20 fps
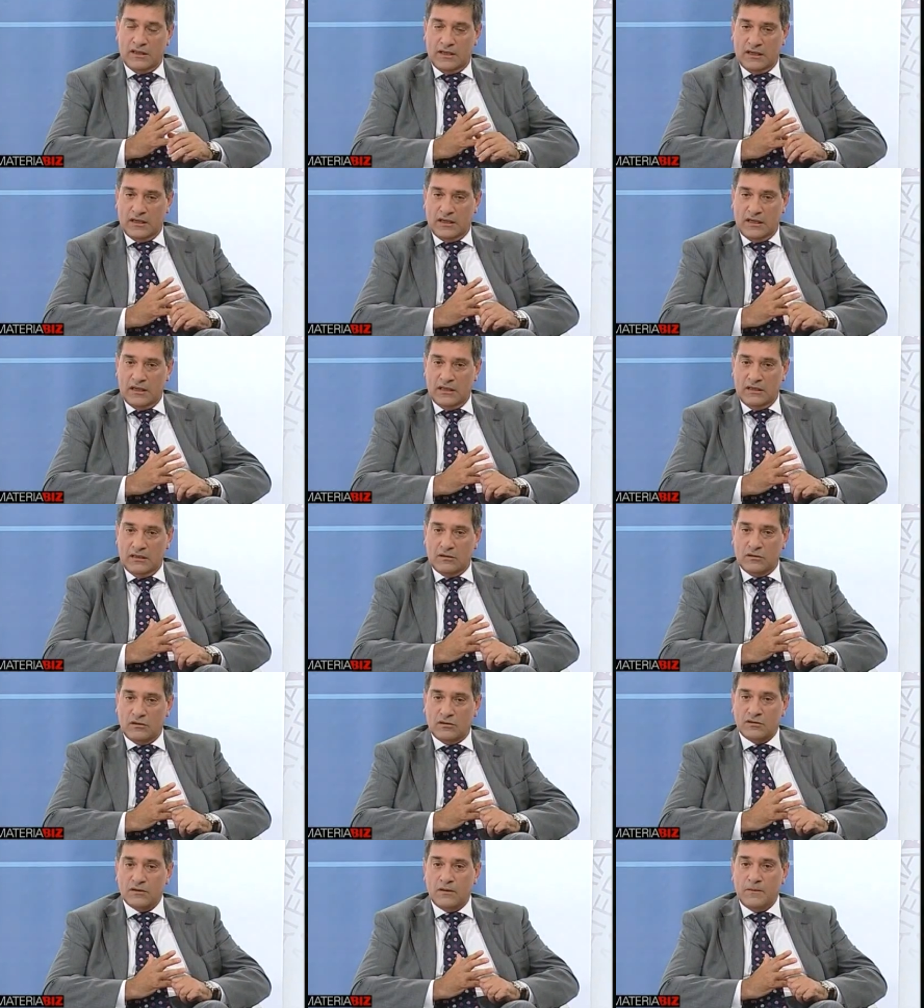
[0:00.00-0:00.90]
de
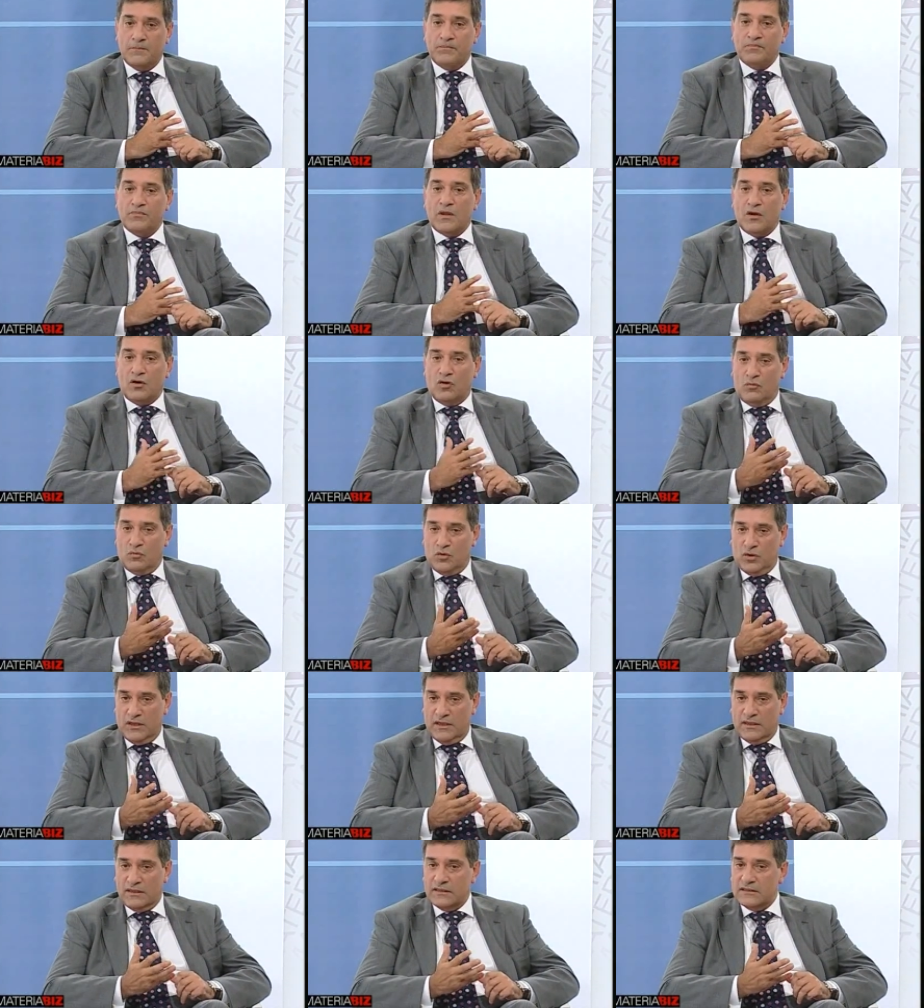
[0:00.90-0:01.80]
créditos como
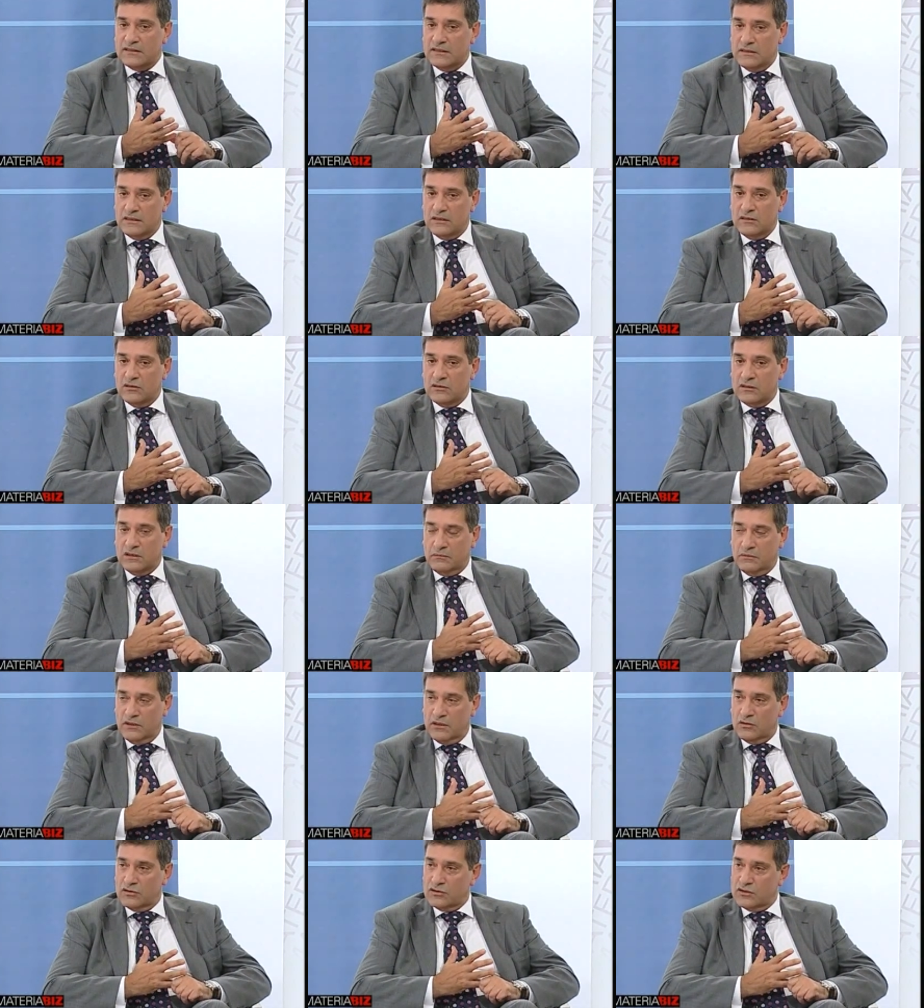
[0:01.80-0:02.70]
en este sentido
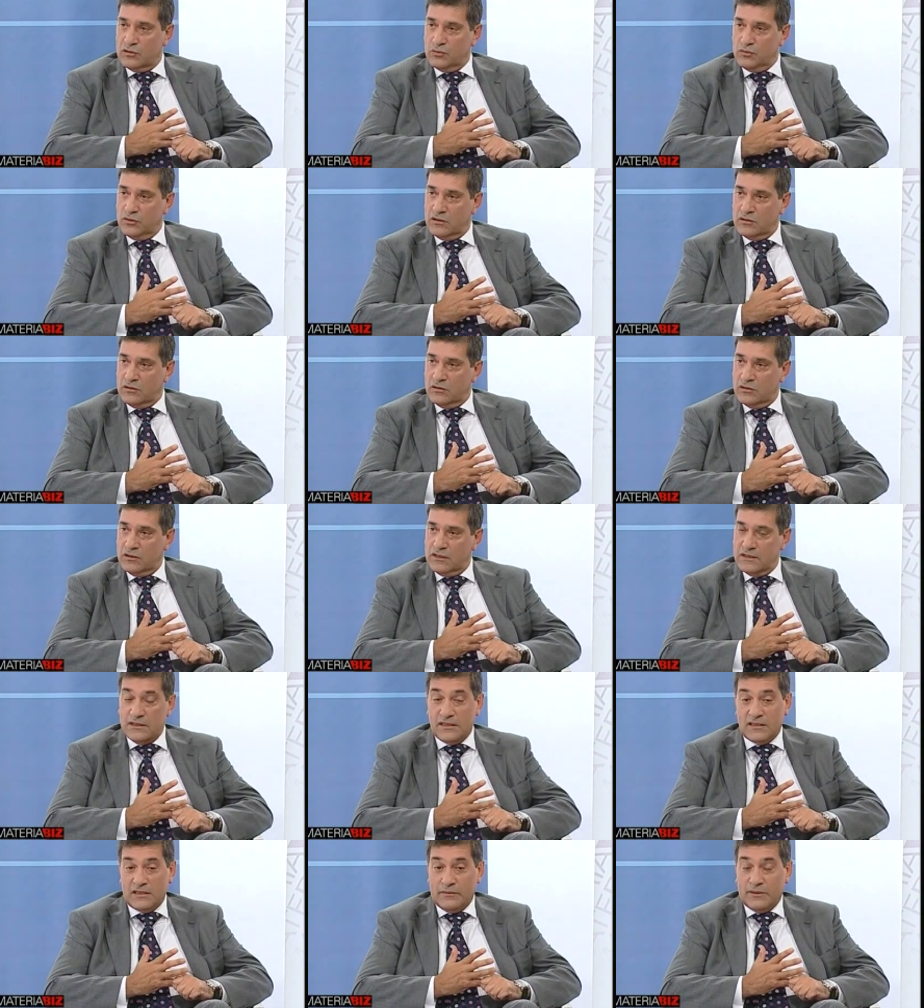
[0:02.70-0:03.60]
también los
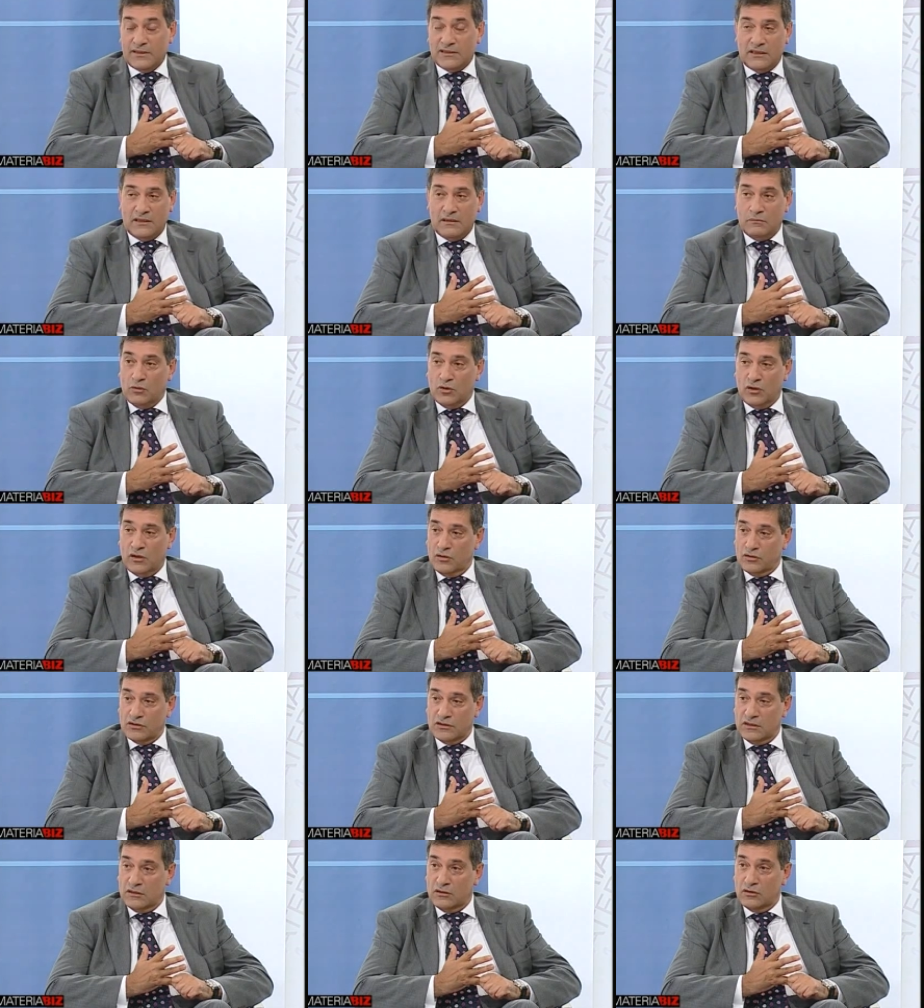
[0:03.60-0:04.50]
auditores se basan en
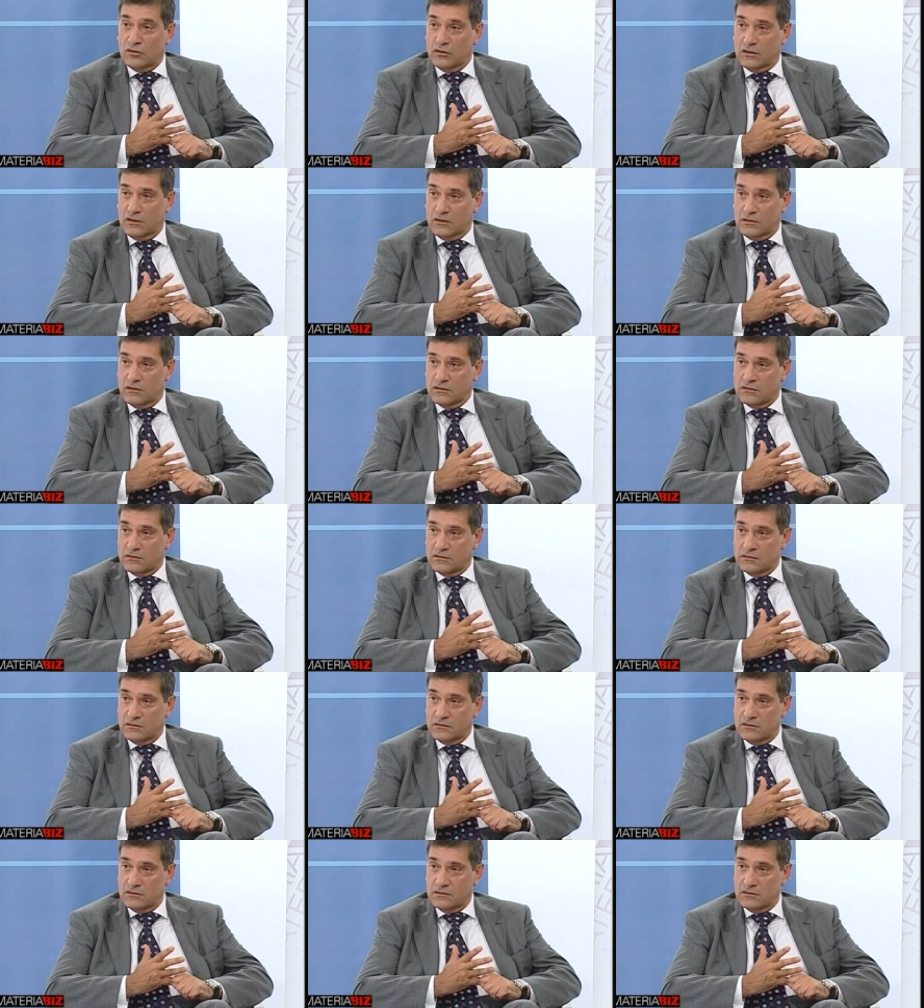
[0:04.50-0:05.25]
modelos históricos.